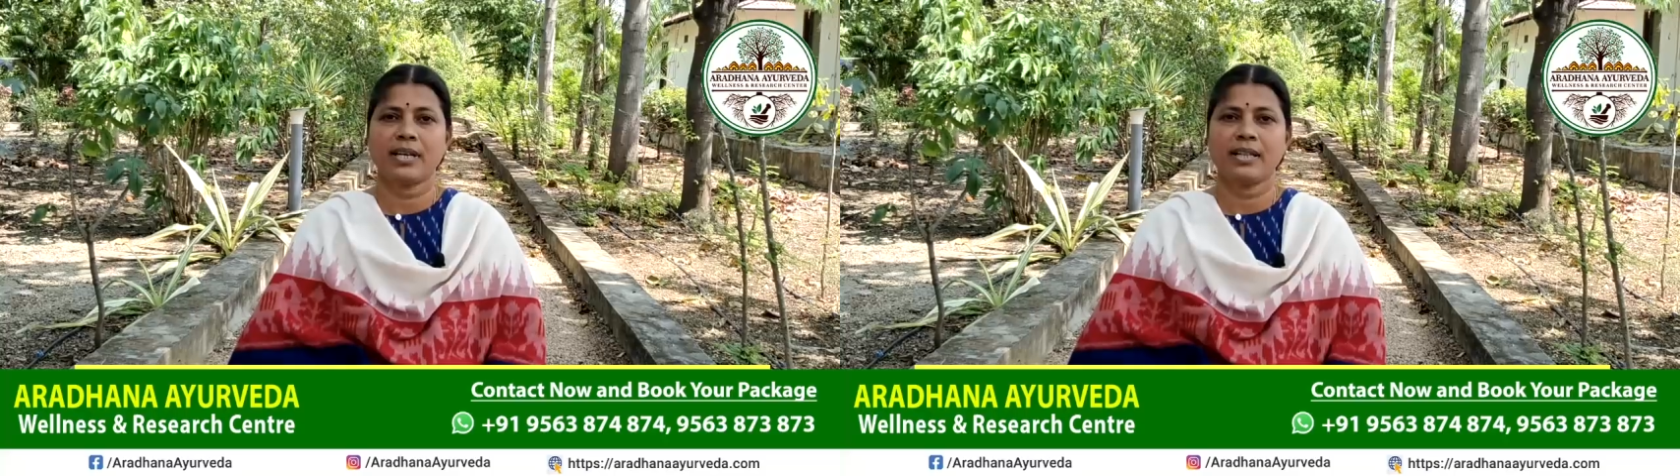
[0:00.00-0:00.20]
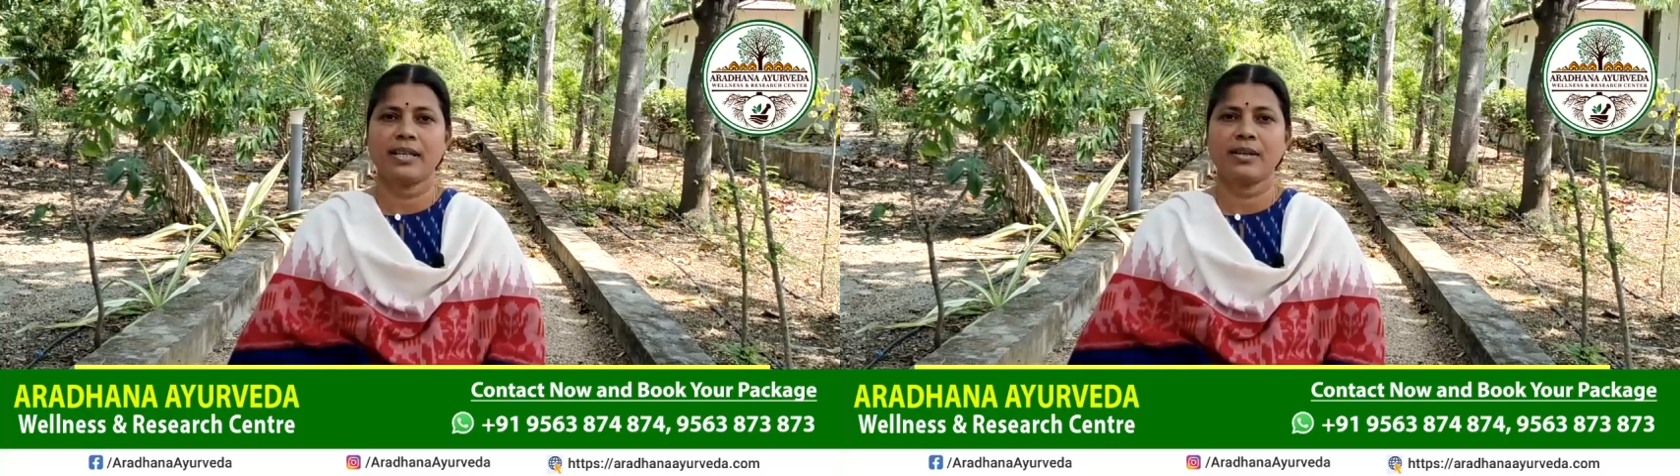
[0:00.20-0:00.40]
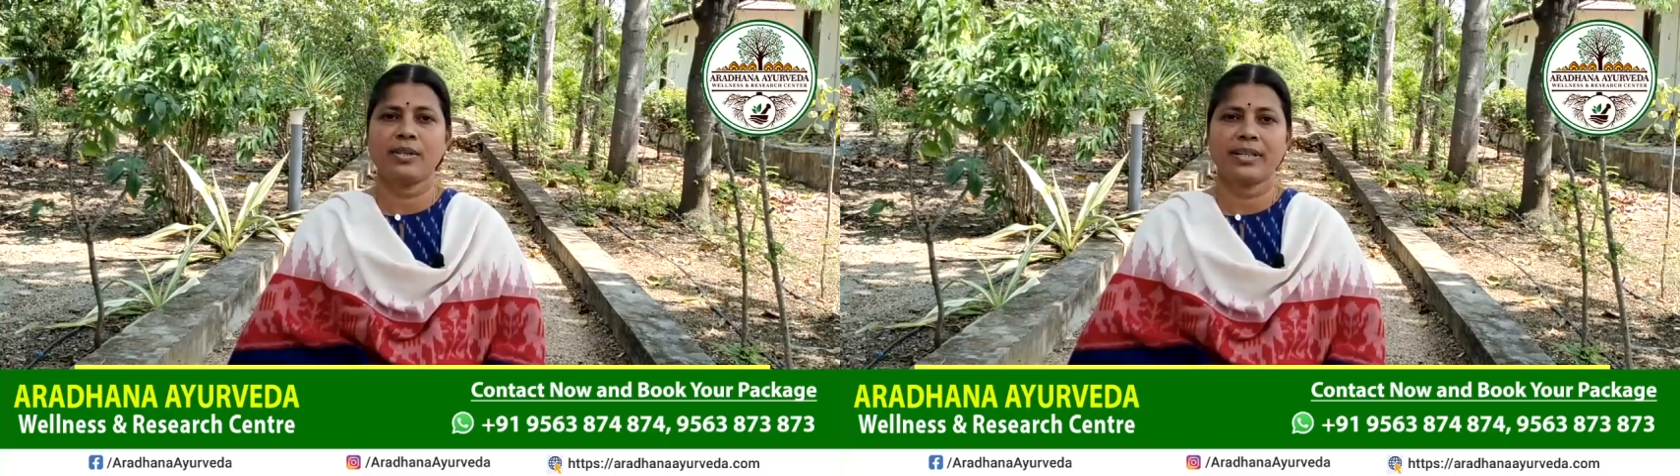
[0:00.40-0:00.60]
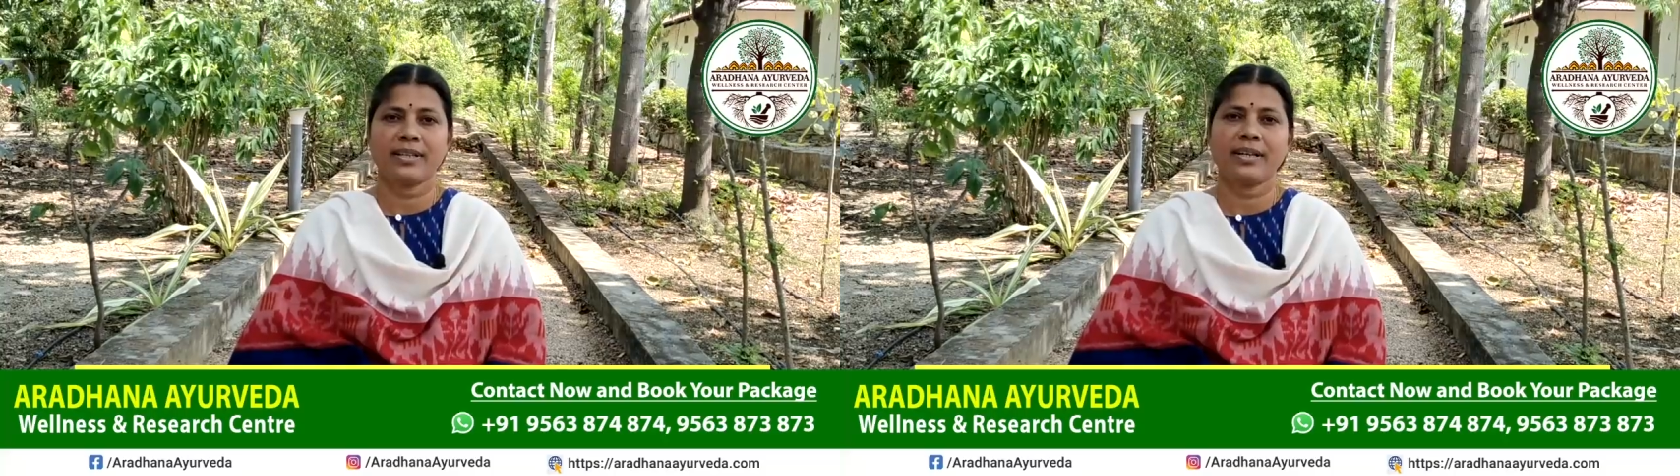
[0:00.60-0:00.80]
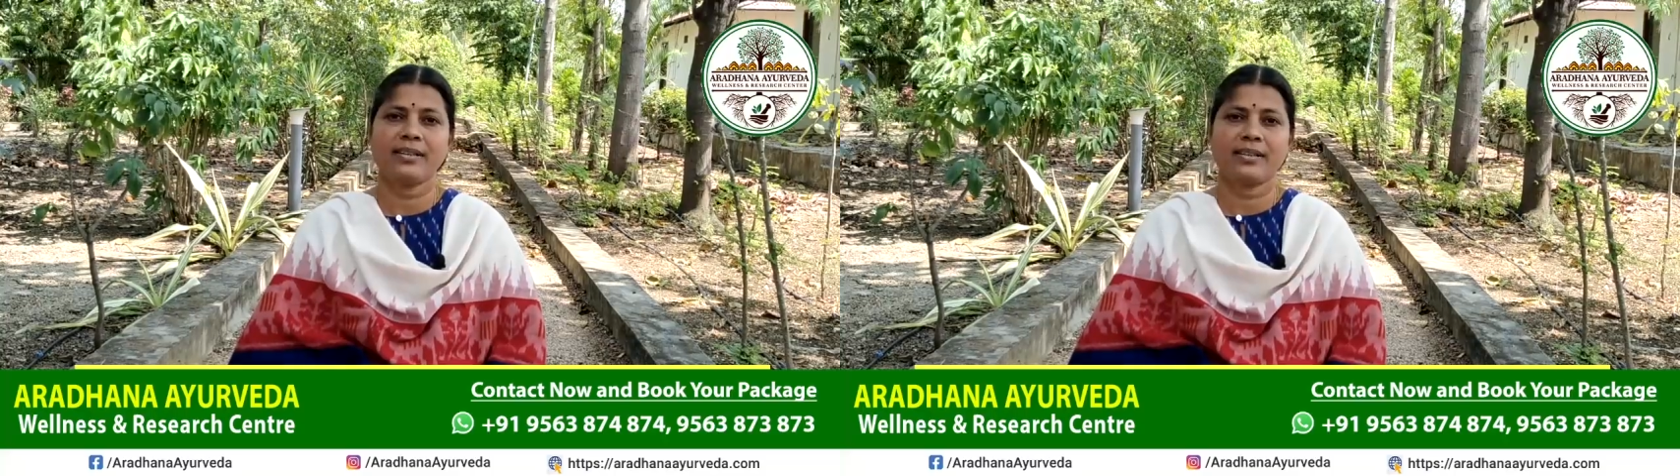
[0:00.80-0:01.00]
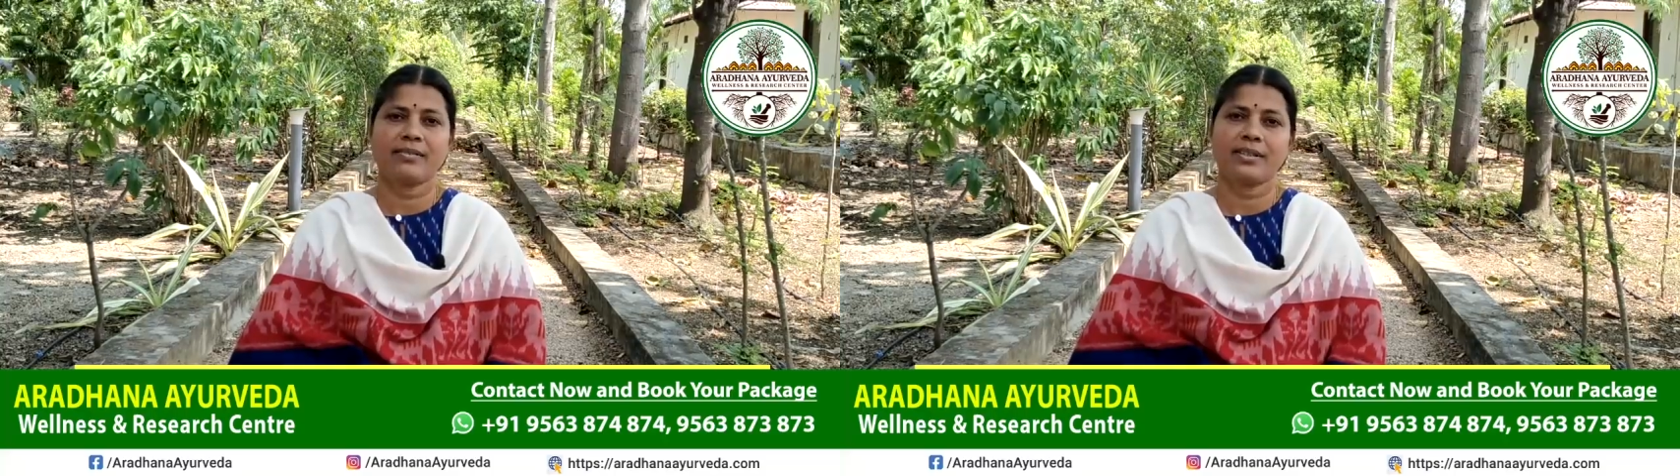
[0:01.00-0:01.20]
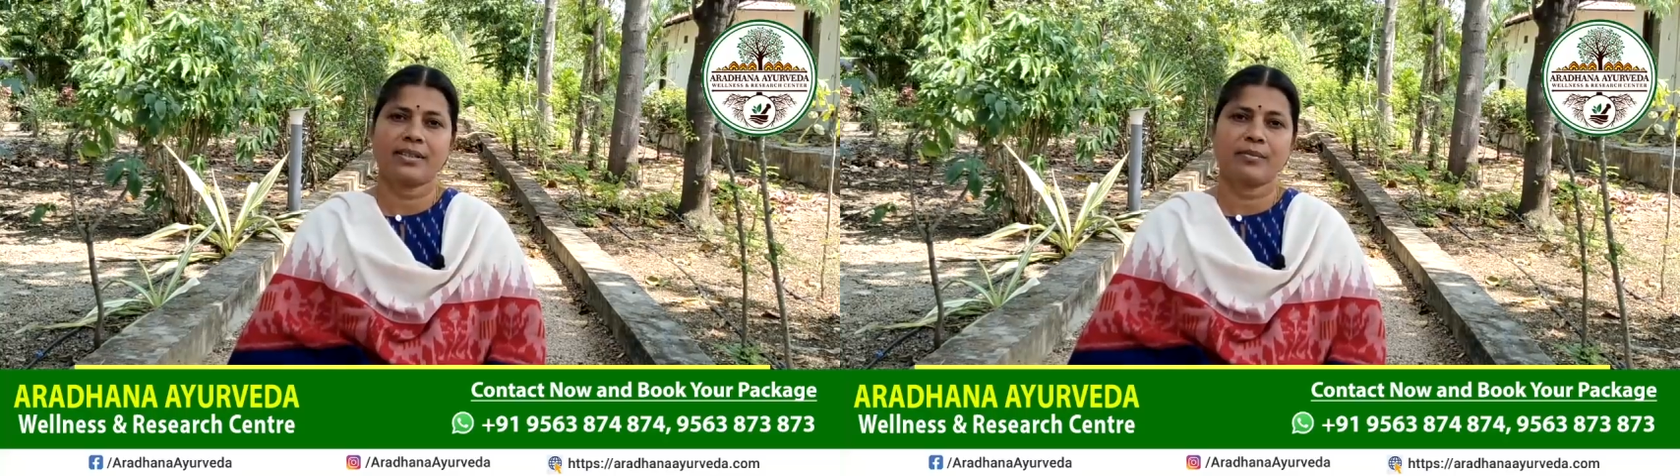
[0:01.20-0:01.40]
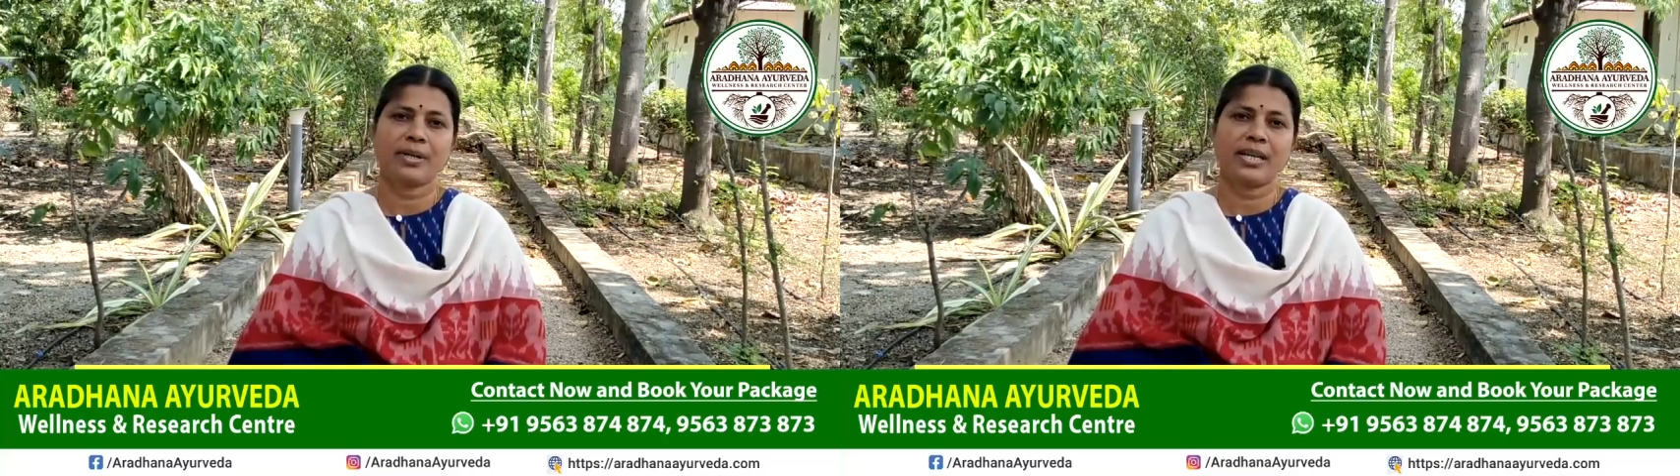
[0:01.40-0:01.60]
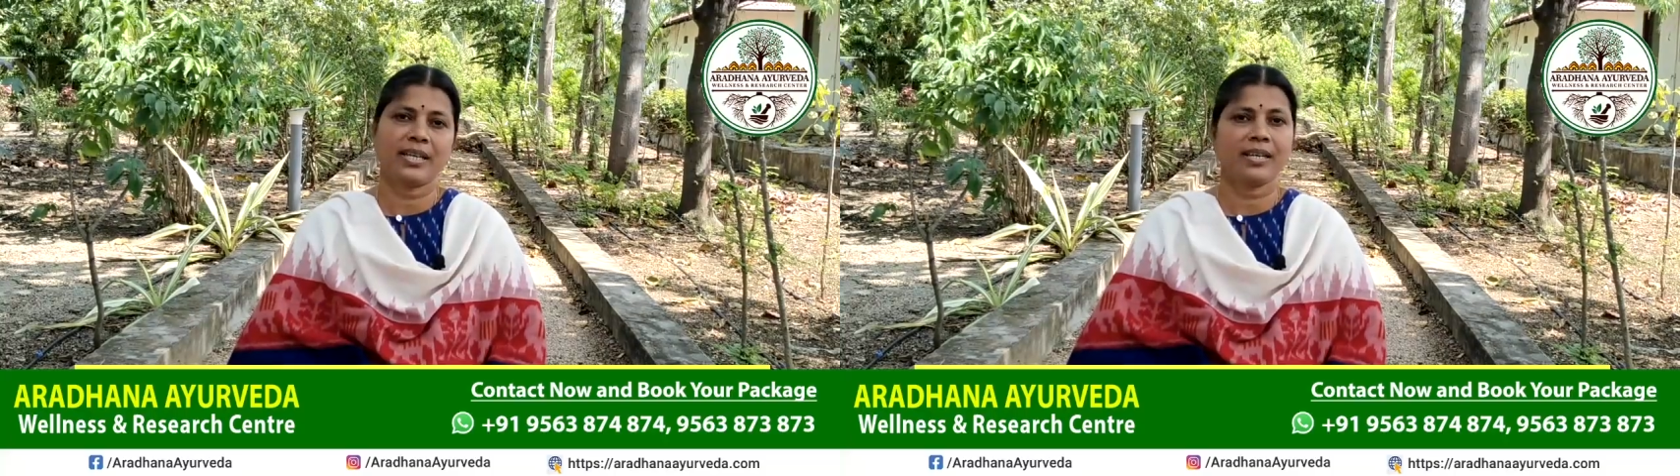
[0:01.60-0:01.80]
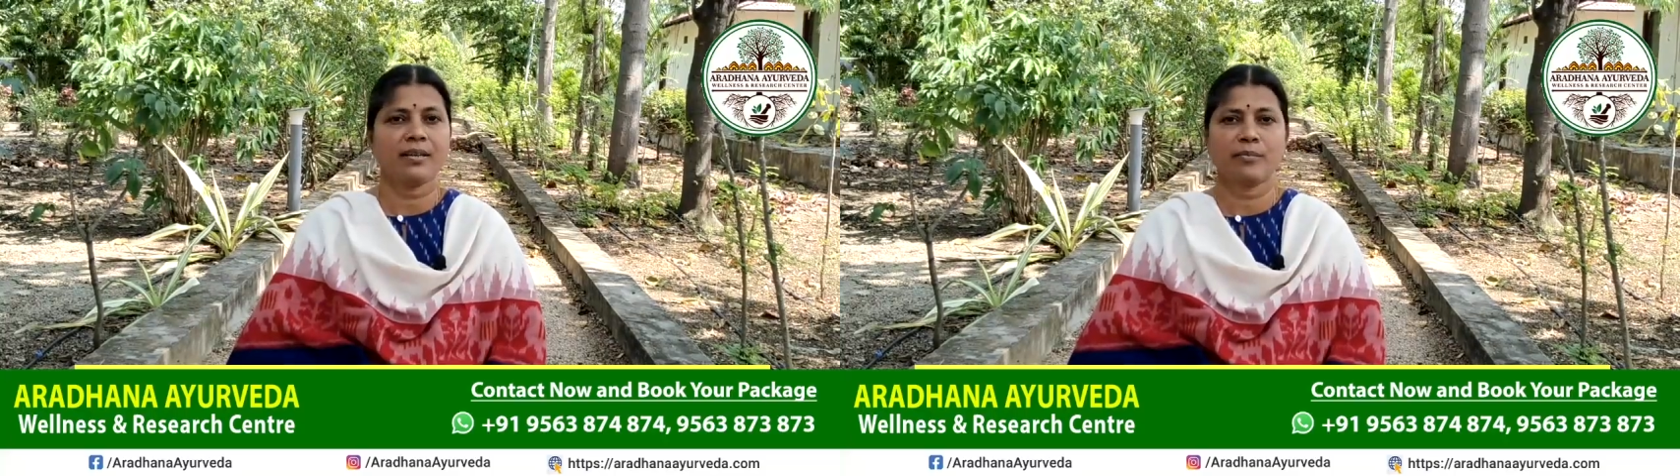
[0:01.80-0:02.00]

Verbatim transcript: హెల్తీగా ఉండేదాన్ని తర్వాత మళ్ళీ